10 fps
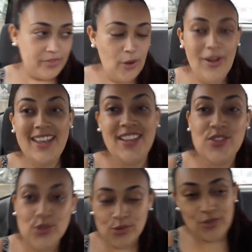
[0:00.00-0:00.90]
Então é
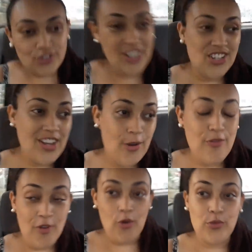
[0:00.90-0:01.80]
isso, já já eu
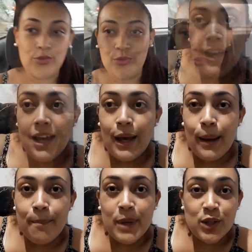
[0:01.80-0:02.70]
volto.
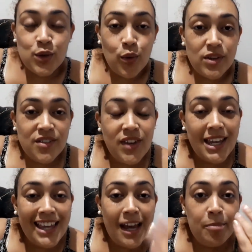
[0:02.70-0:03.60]
Pessoas, vim
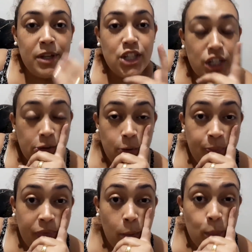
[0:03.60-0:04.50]
aqui
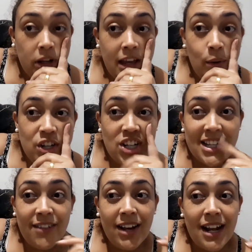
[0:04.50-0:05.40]
rapidinho porque eu achei que
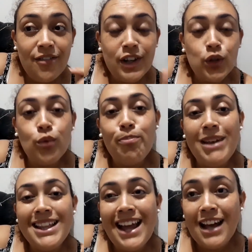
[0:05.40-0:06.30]
tava gravando um
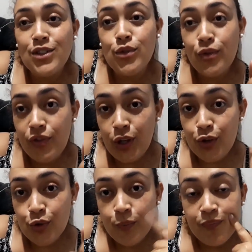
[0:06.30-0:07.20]
pedaço do
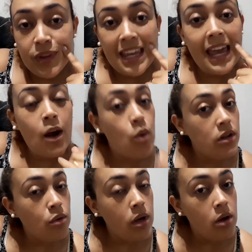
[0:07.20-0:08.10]
vídeo, que é
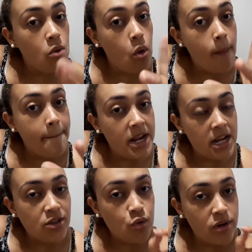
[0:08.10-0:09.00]
quando eu
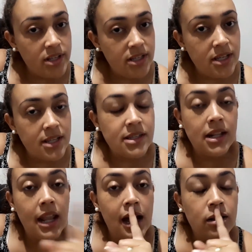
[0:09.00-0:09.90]
comprei as coisinhas
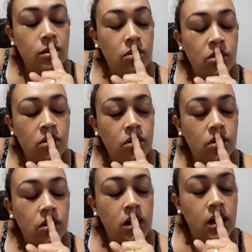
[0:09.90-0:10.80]
lá
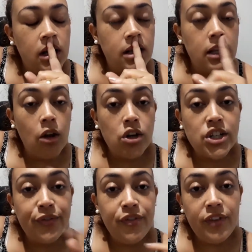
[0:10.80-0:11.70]
no na
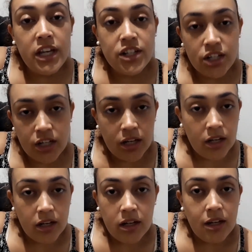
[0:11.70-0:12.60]
loja Fit.
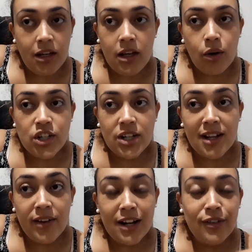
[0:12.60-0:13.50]
E eu achei que
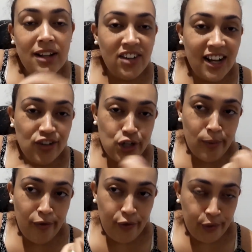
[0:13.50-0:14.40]
tava gravando, na verdade eu tirei
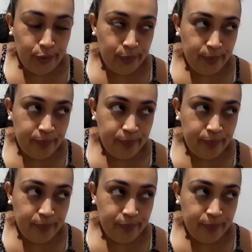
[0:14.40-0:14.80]
uma foto.